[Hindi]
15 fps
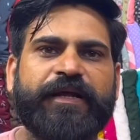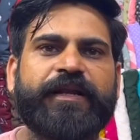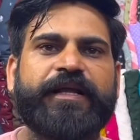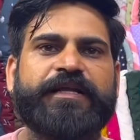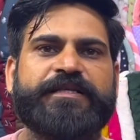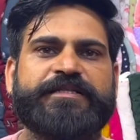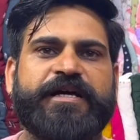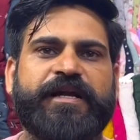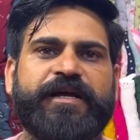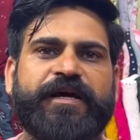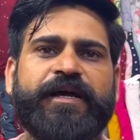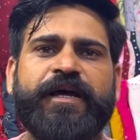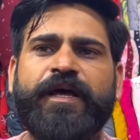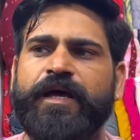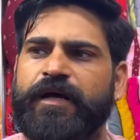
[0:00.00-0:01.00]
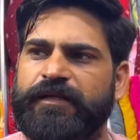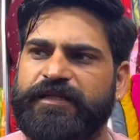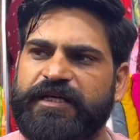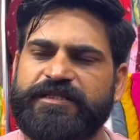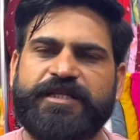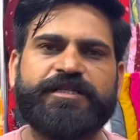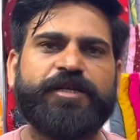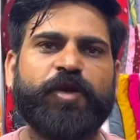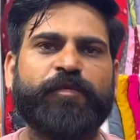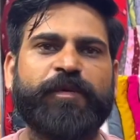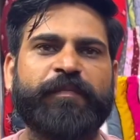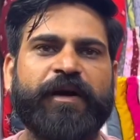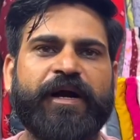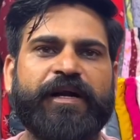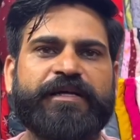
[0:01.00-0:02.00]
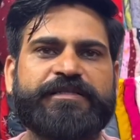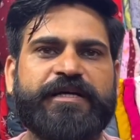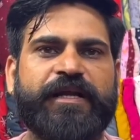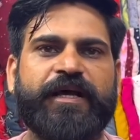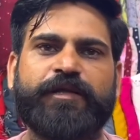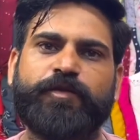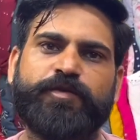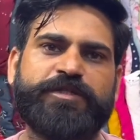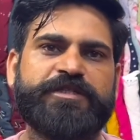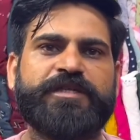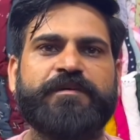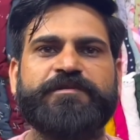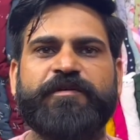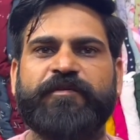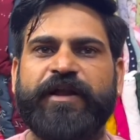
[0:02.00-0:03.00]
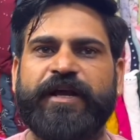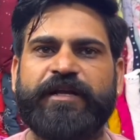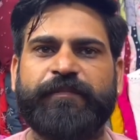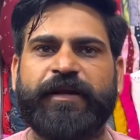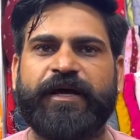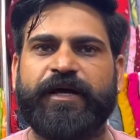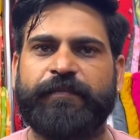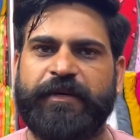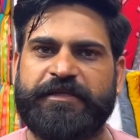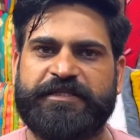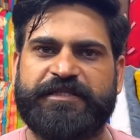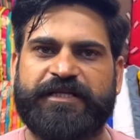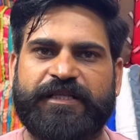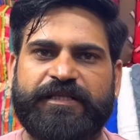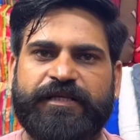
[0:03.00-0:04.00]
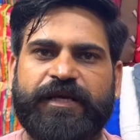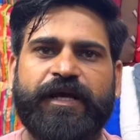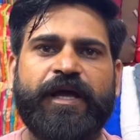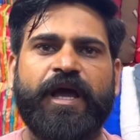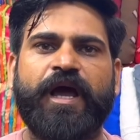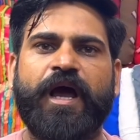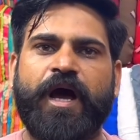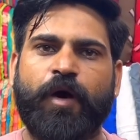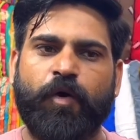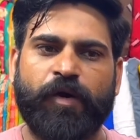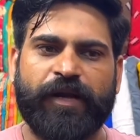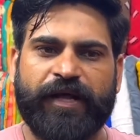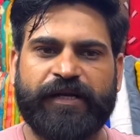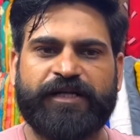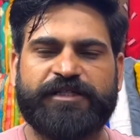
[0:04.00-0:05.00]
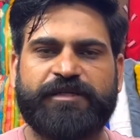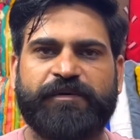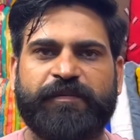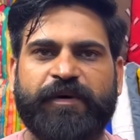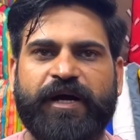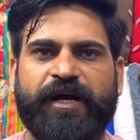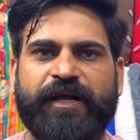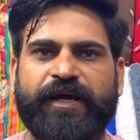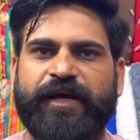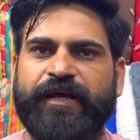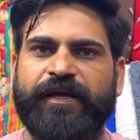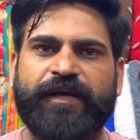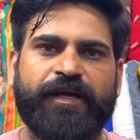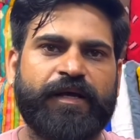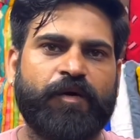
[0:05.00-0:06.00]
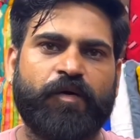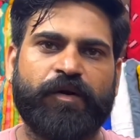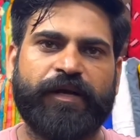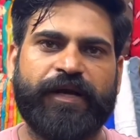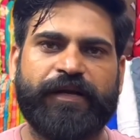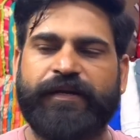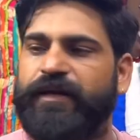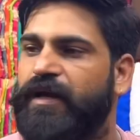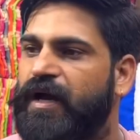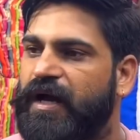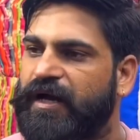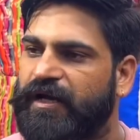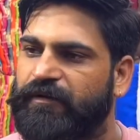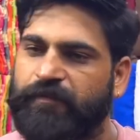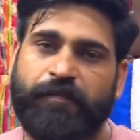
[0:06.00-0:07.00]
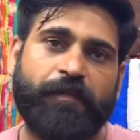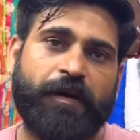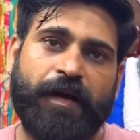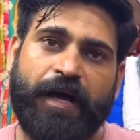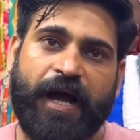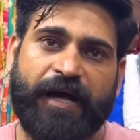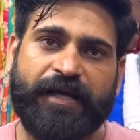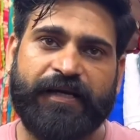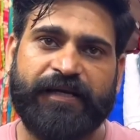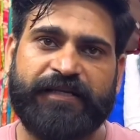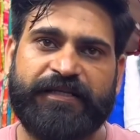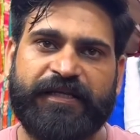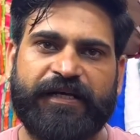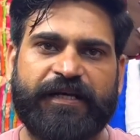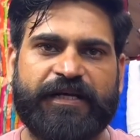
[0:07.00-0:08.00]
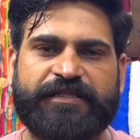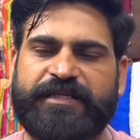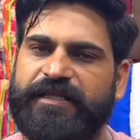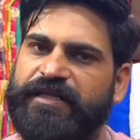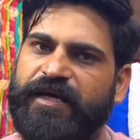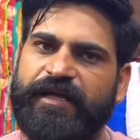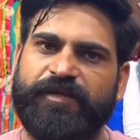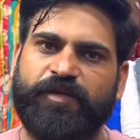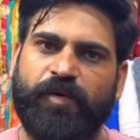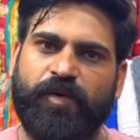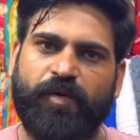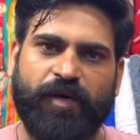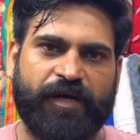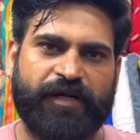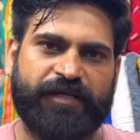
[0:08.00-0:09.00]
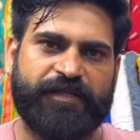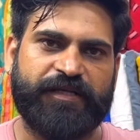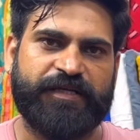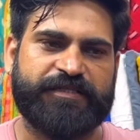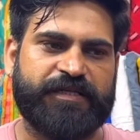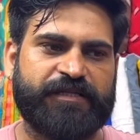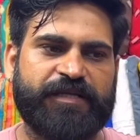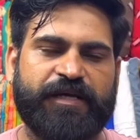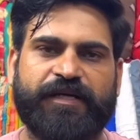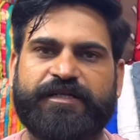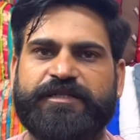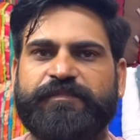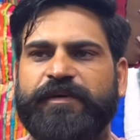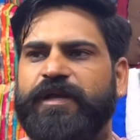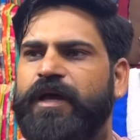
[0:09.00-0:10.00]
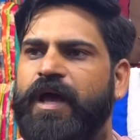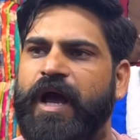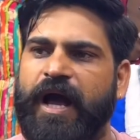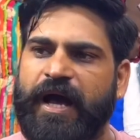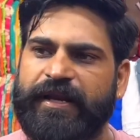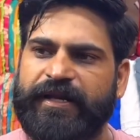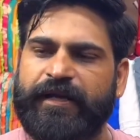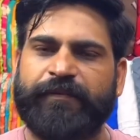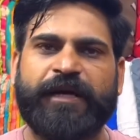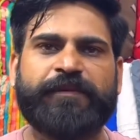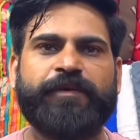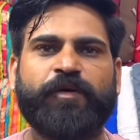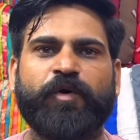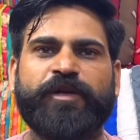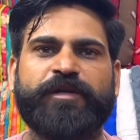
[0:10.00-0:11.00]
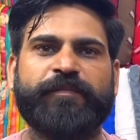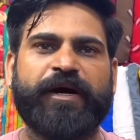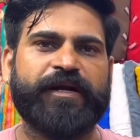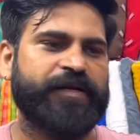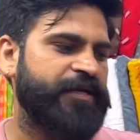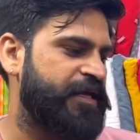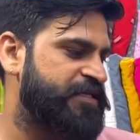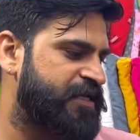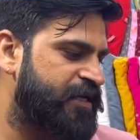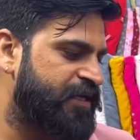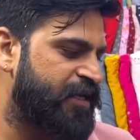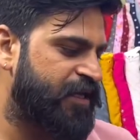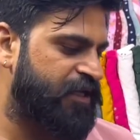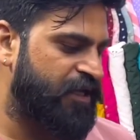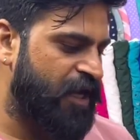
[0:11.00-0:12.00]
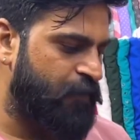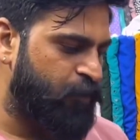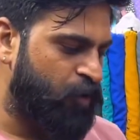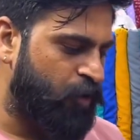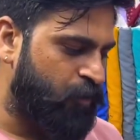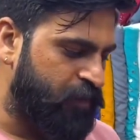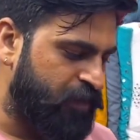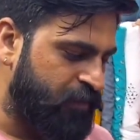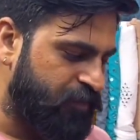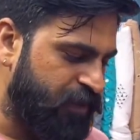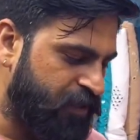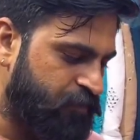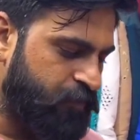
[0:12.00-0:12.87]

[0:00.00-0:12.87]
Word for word: नहीं लेना चाह रहा है दस दस किलो भी मंगाना चाह रहा है तो उस हिसाब से वैरायटी बना के भेज दी जाती है ऑनलाइन कस्टमर मंगा रहा है ऑनलाइन अगर आके खरीदी करना चाहता है तो खरीदी कर सकता है कस्टमर आने के बाद में कोई डिमांड नहीं ऐसा नहीं है कि आपको मतलब एक